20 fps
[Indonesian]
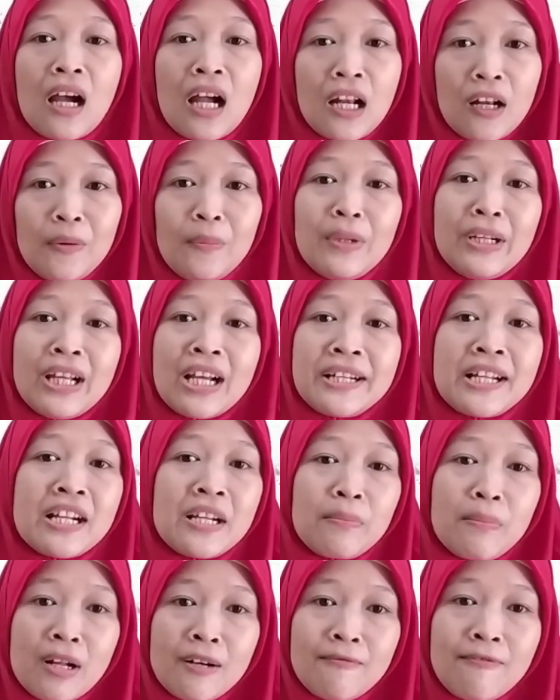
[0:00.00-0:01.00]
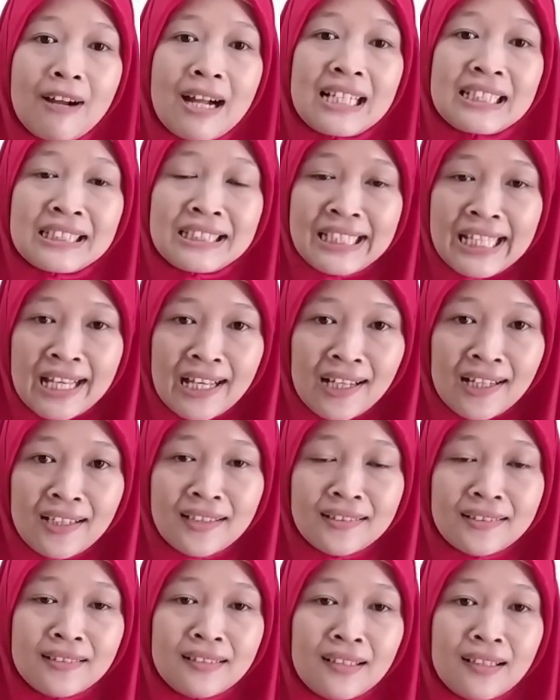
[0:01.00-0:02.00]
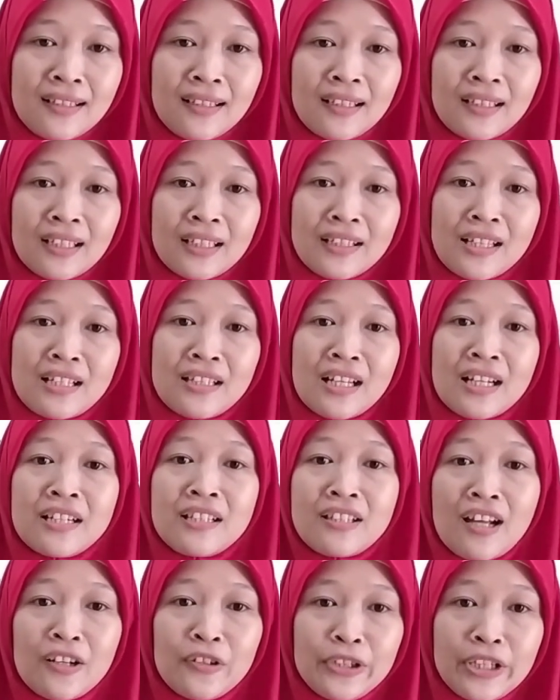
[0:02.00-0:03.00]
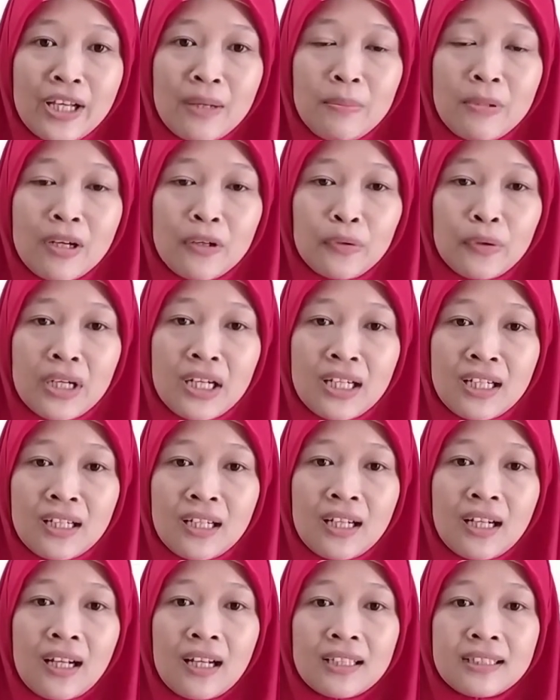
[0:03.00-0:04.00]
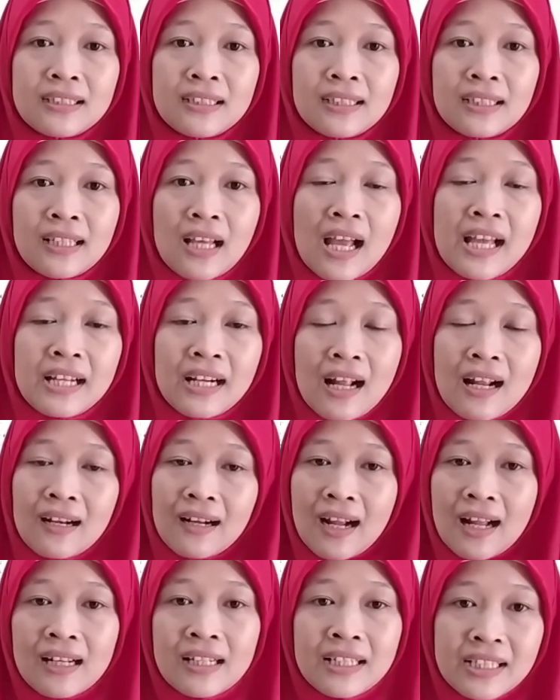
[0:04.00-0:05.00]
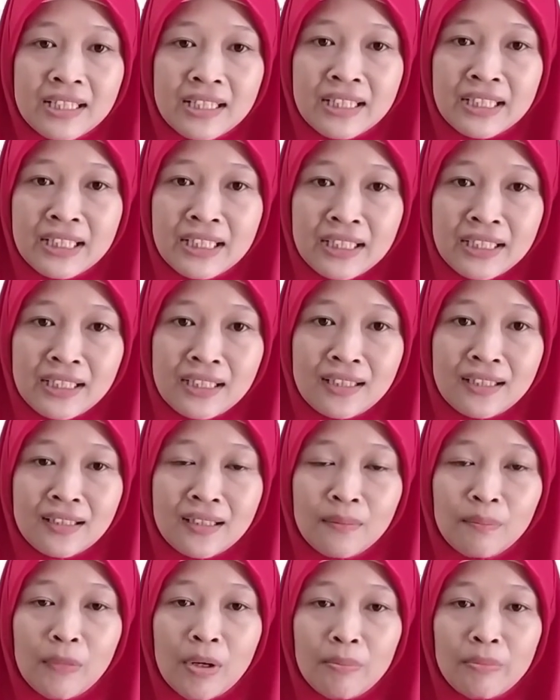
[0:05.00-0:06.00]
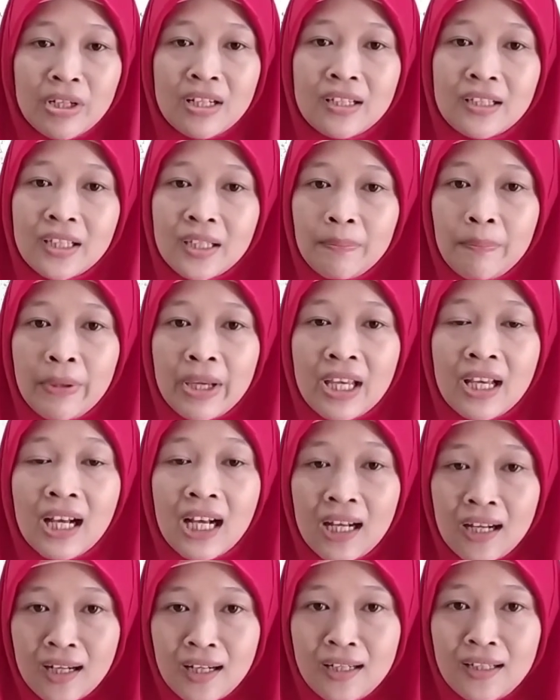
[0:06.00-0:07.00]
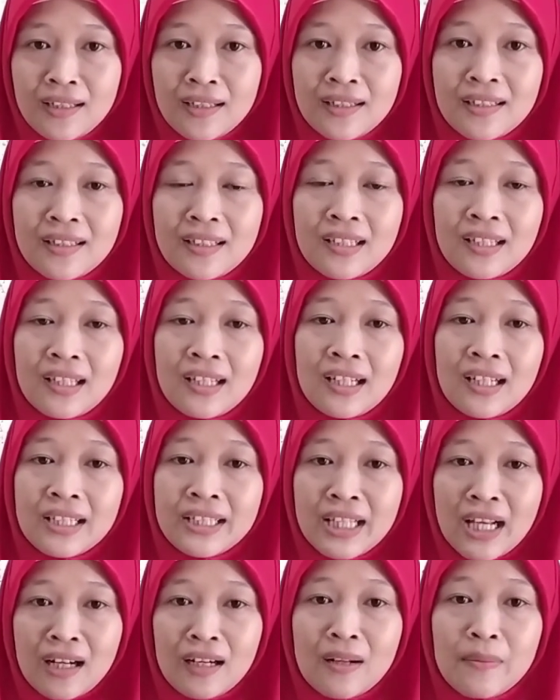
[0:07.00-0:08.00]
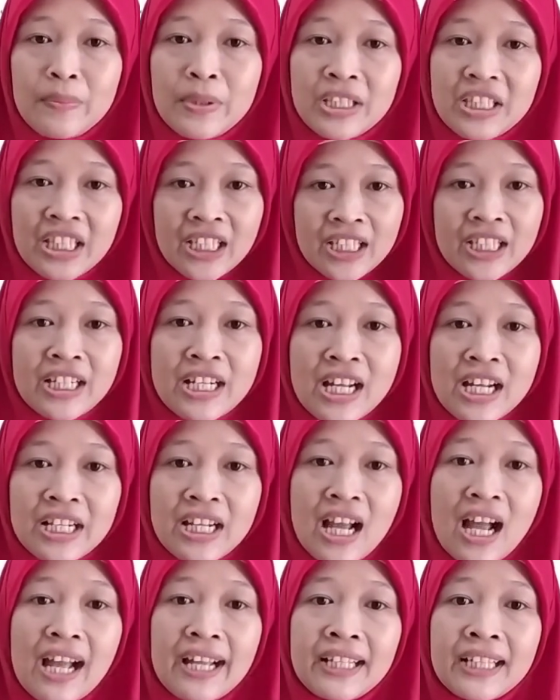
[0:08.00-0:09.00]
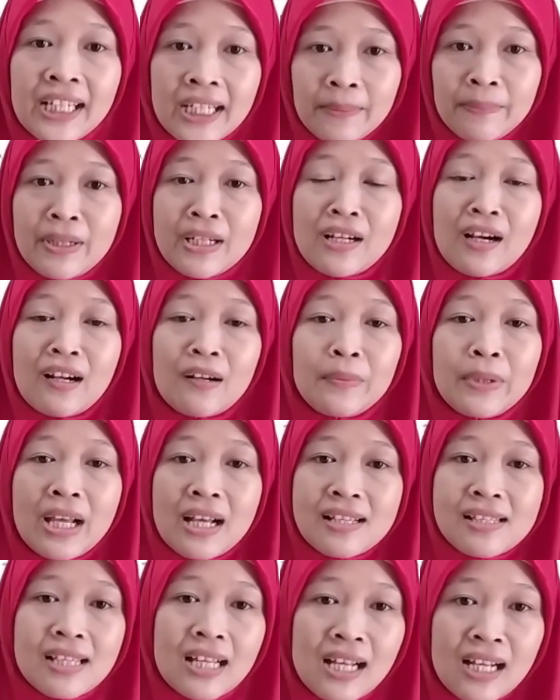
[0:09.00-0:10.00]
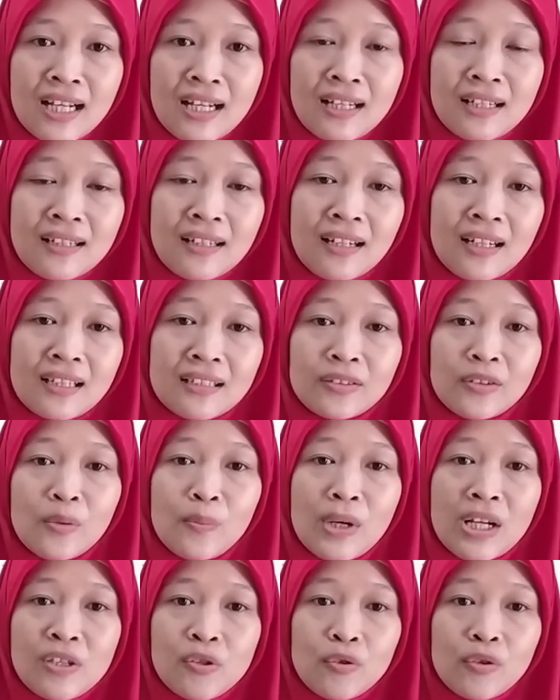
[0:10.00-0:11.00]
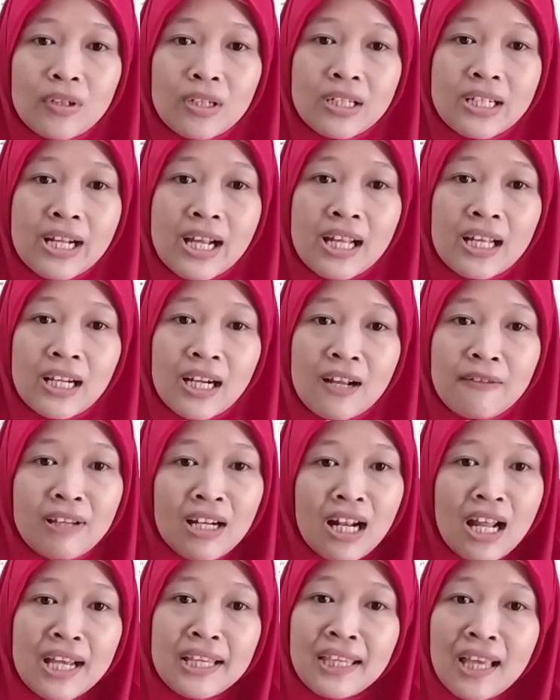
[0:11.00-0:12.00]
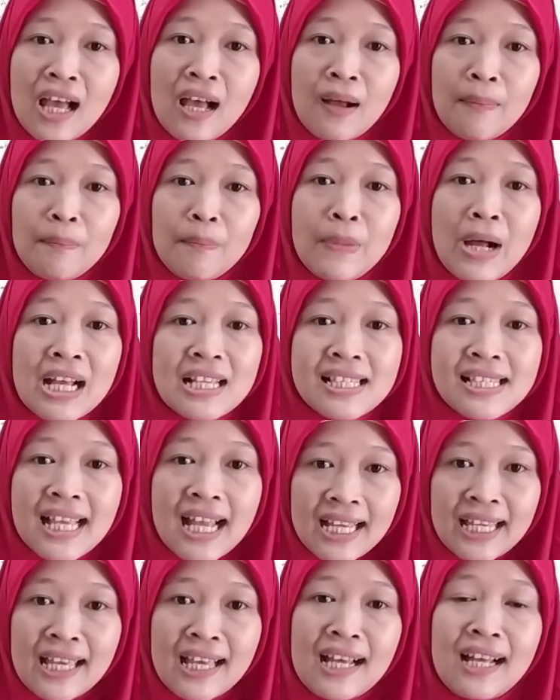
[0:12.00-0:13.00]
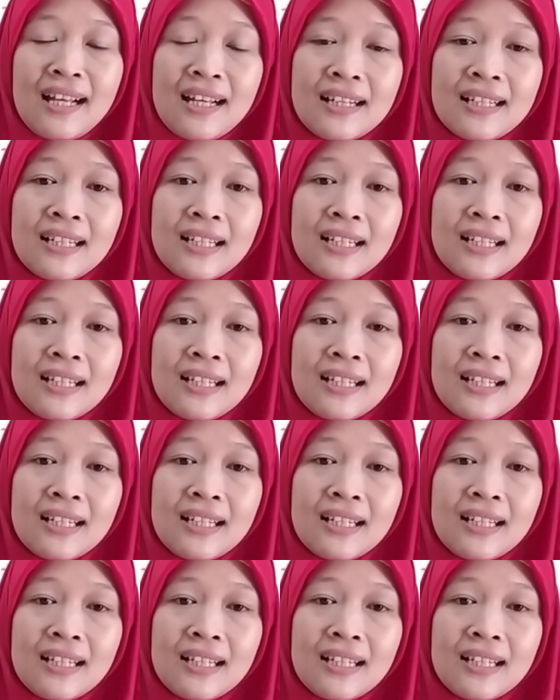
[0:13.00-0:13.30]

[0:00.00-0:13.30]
Kalau melihat dari manfaatnya, kita tadi tahu ya bahwa si air alkali ini memiliki pH yang lebih tinggi dari air mineral biasa atau masuk ke daerah wilayah basah ya